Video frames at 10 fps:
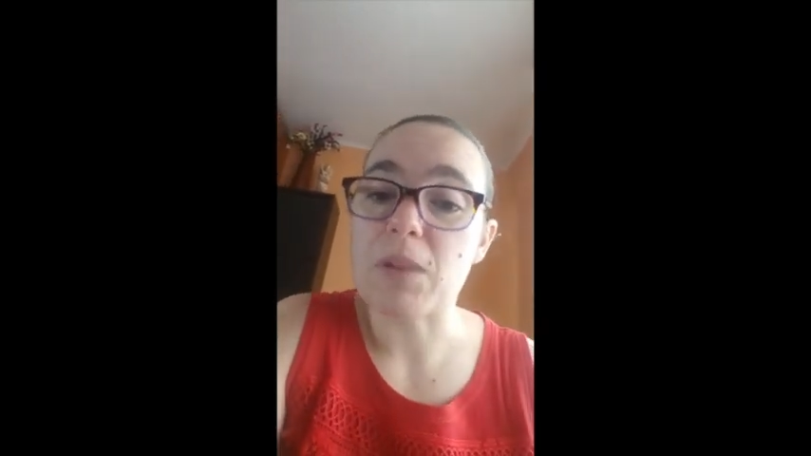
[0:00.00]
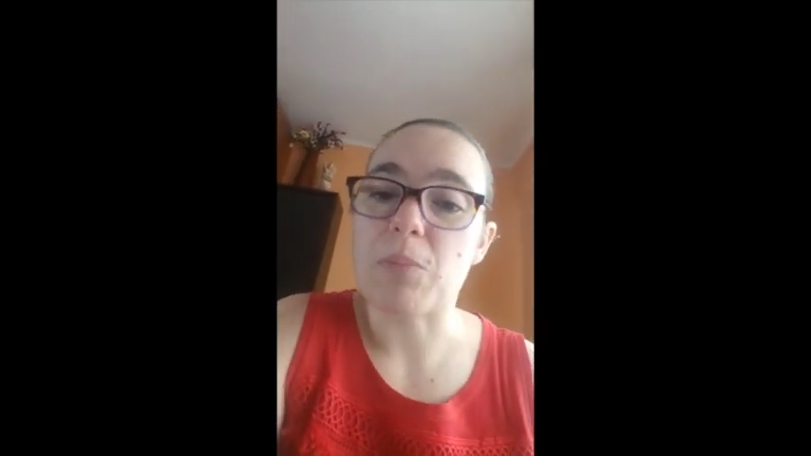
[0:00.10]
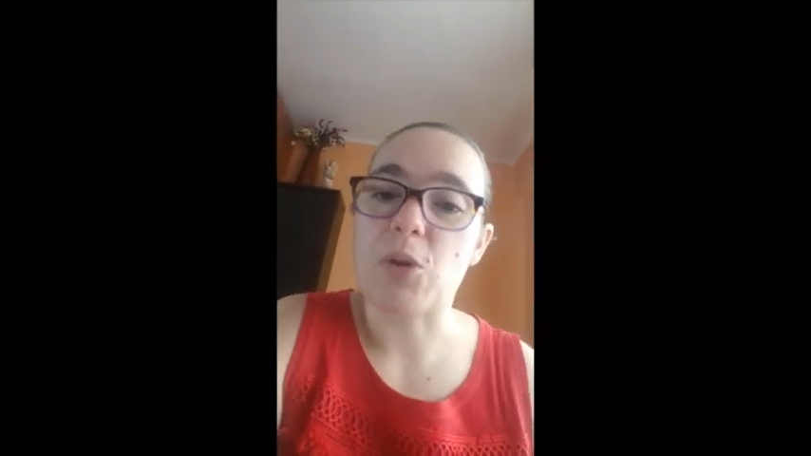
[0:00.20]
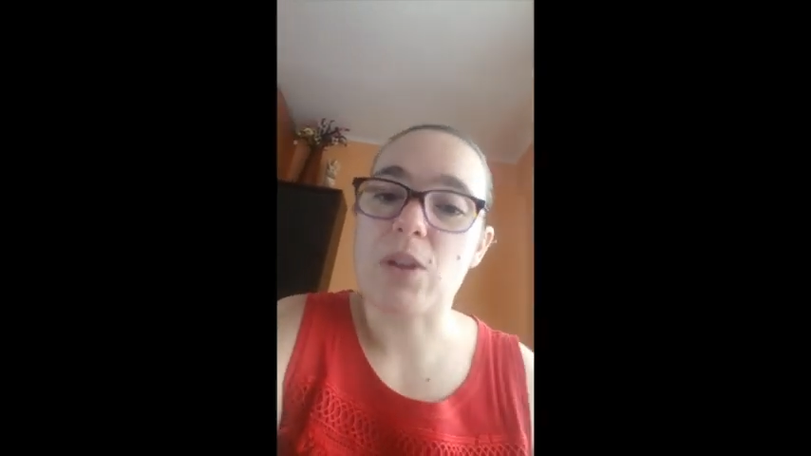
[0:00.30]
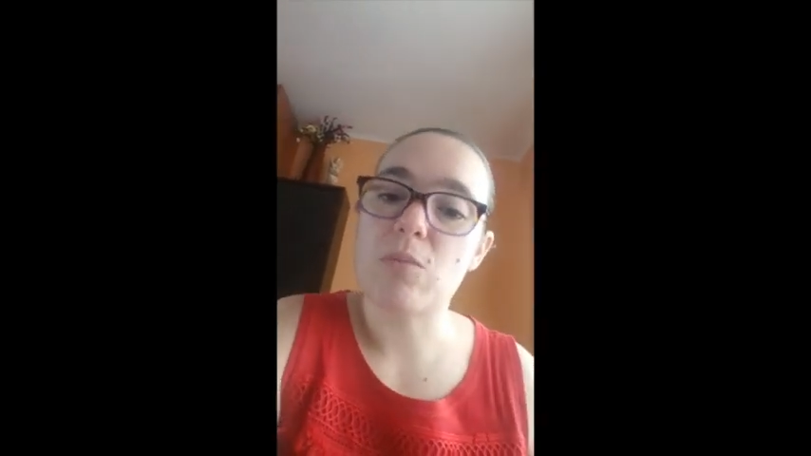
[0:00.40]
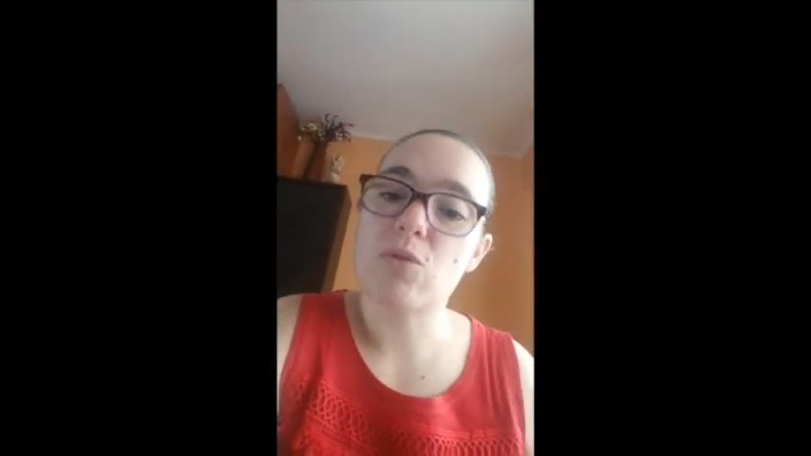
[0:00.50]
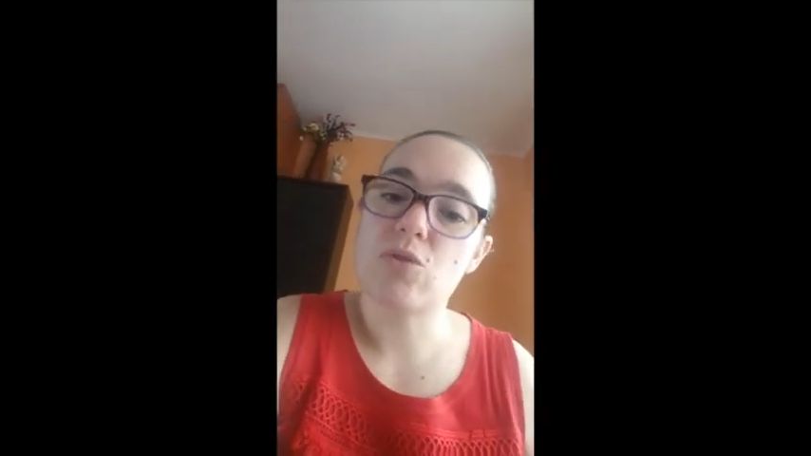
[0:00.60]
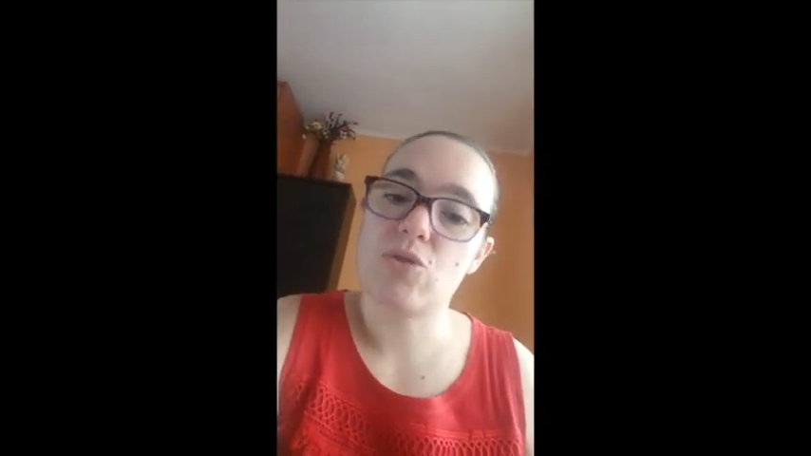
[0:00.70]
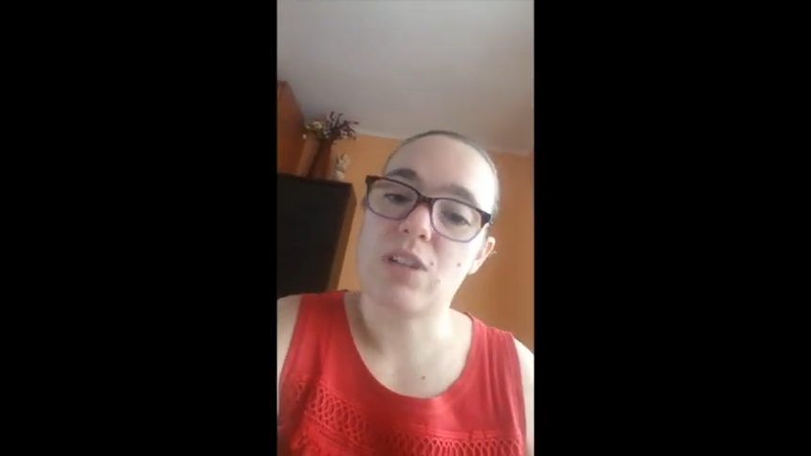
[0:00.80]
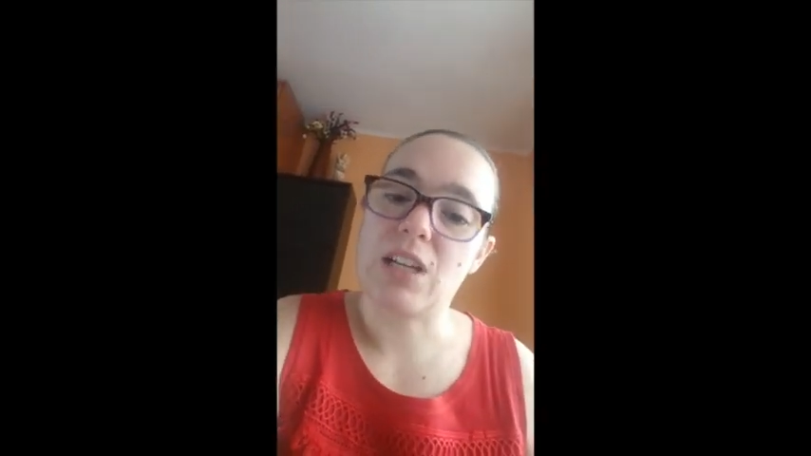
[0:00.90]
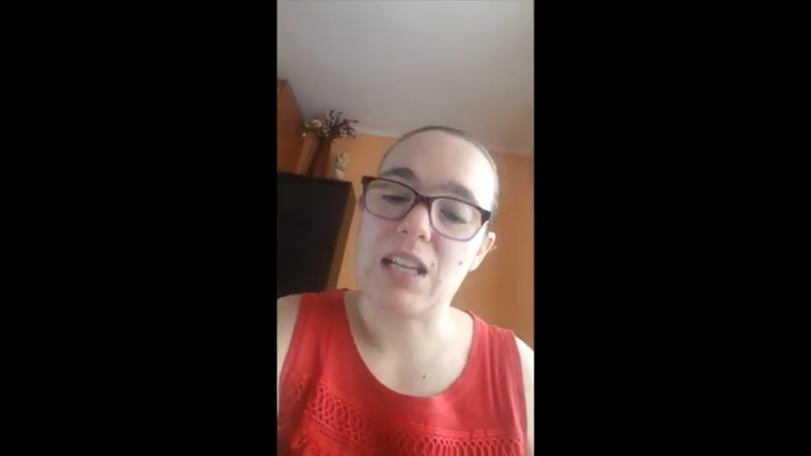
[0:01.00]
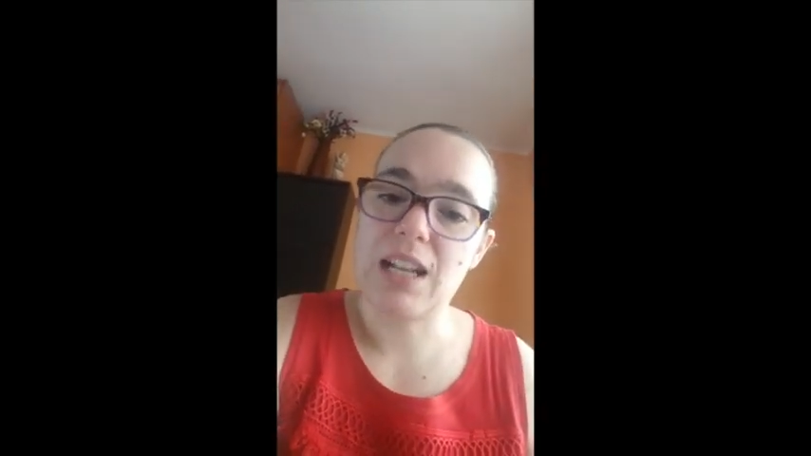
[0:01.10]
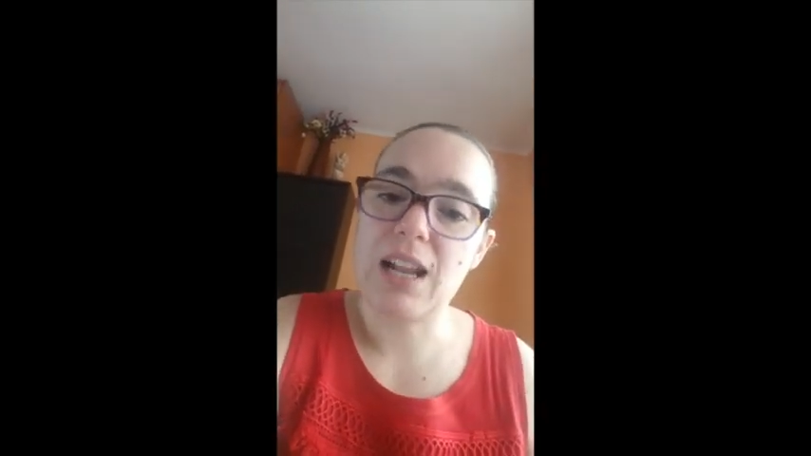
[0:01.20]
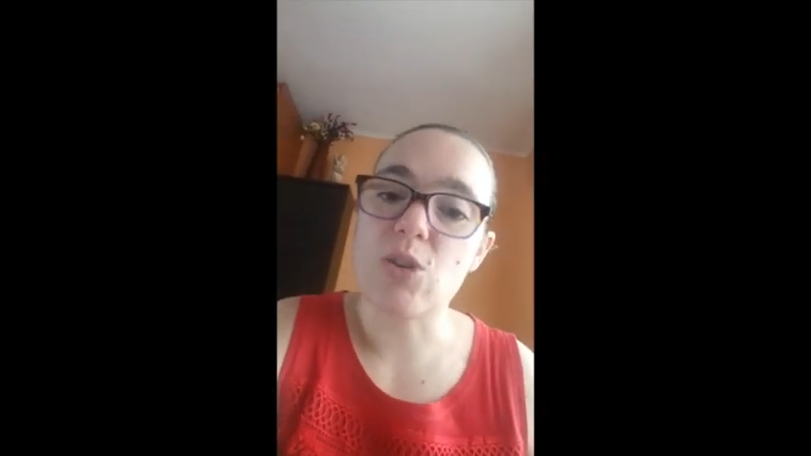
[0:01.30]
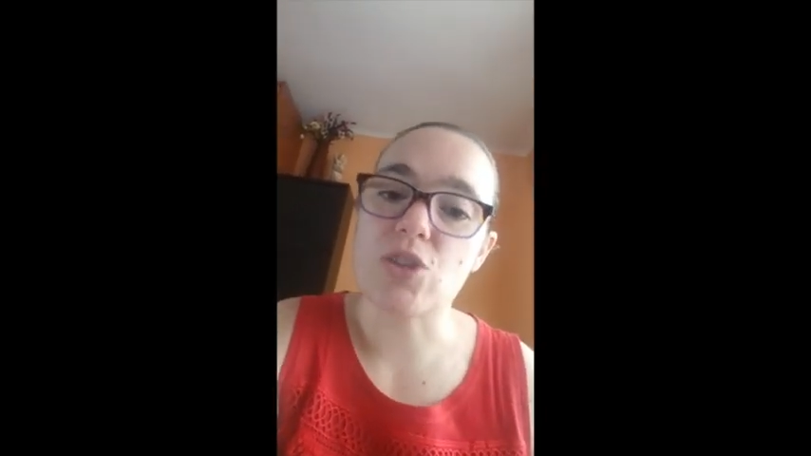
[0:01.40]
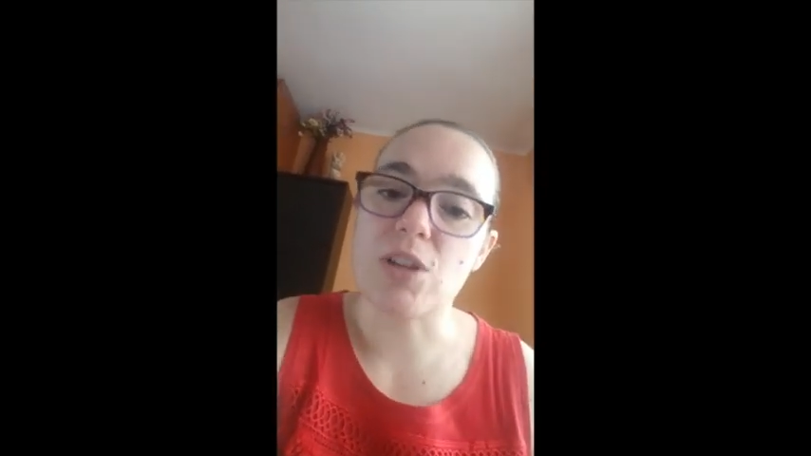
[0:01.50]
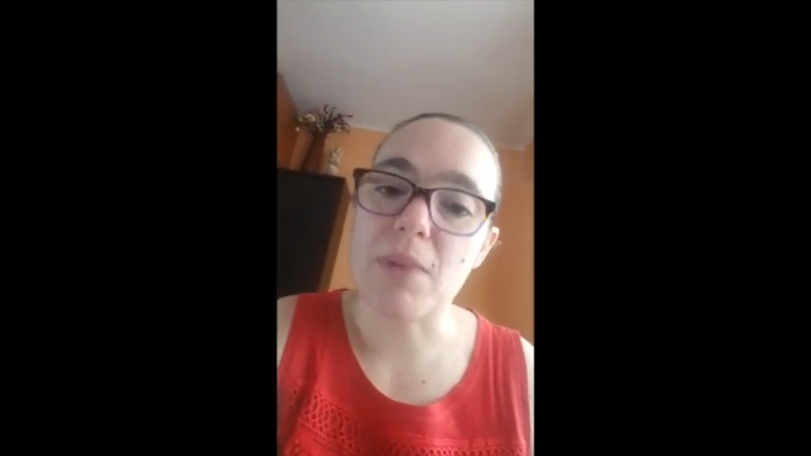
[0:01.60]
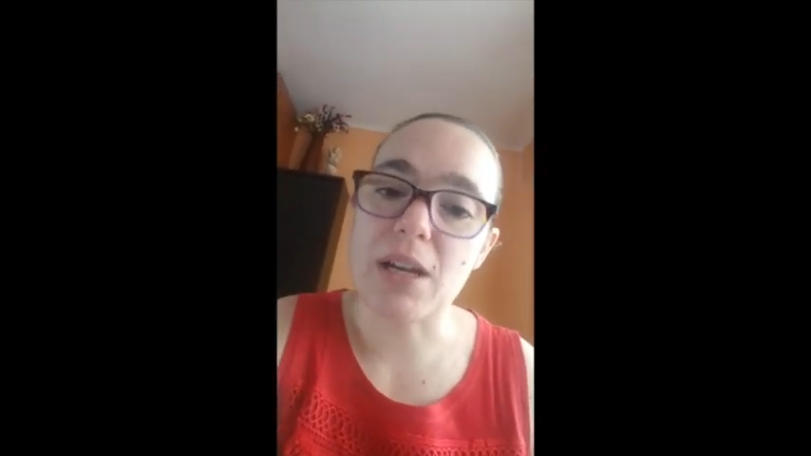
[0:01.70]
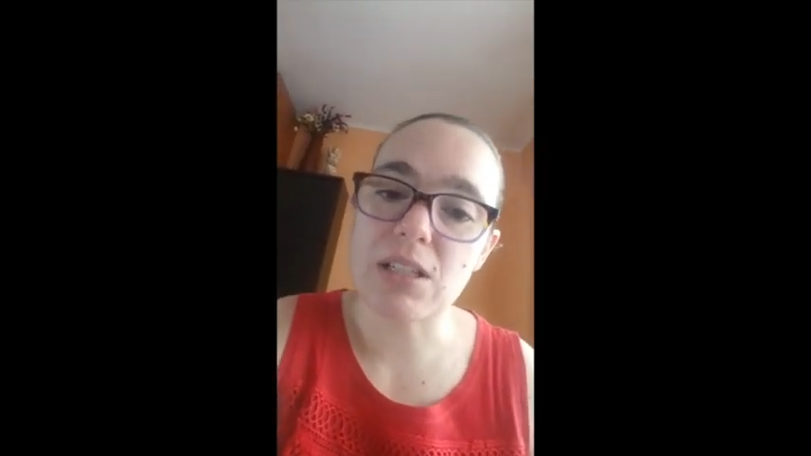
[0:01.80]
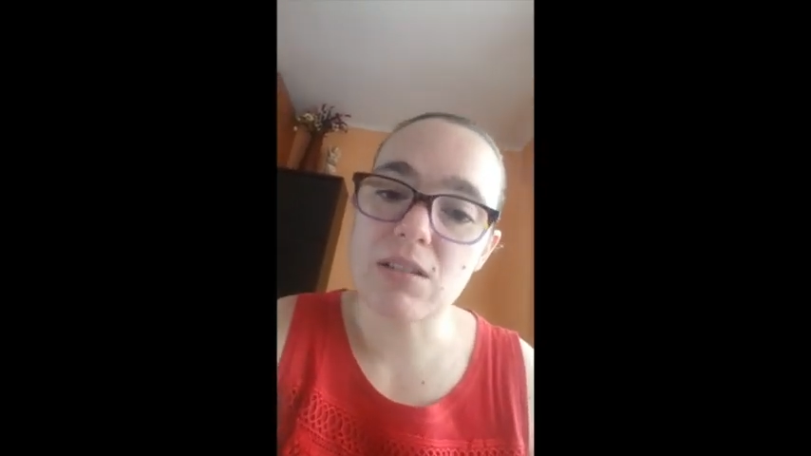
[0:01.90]
podemos querer a los
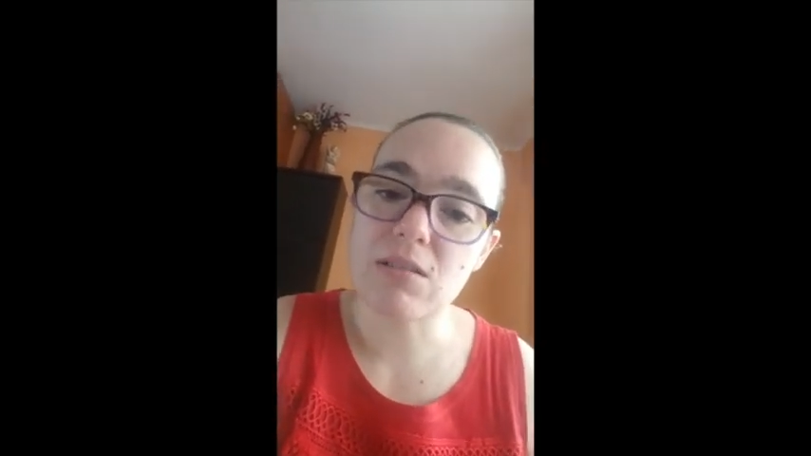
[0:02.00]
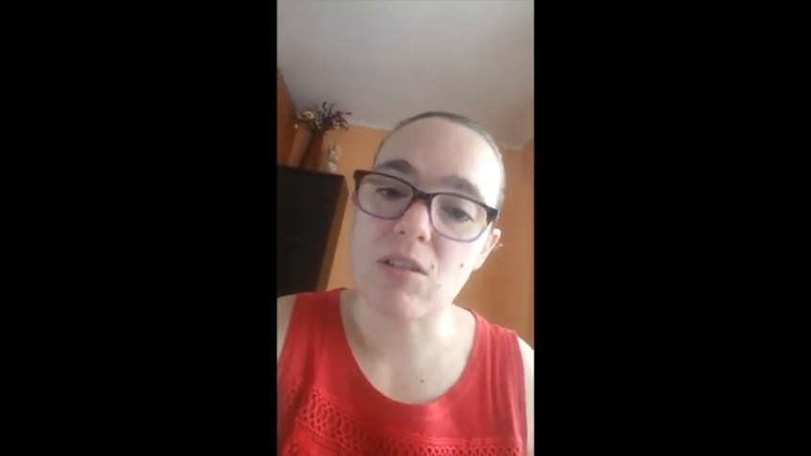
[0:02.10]
demás,